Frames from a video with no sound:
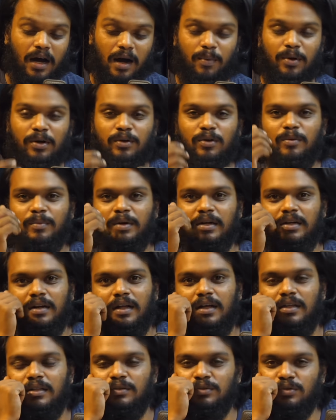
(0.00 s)
அப்புறம் இன்னொரு
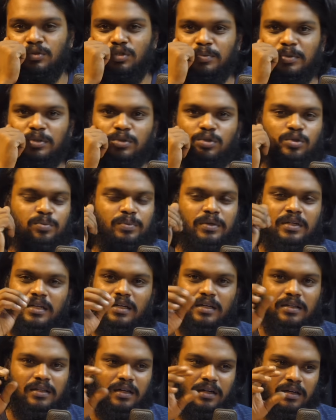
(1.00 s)
இருக்குங்க இந்த ஜுஜிபி
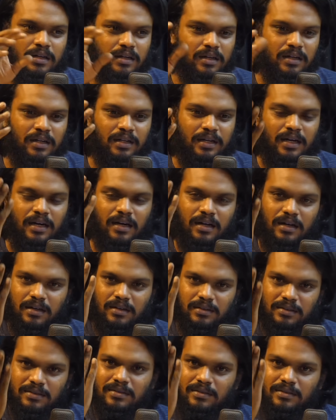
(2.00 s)
ஜுஜிபிங்கிற அந்த லிரிக்லாம்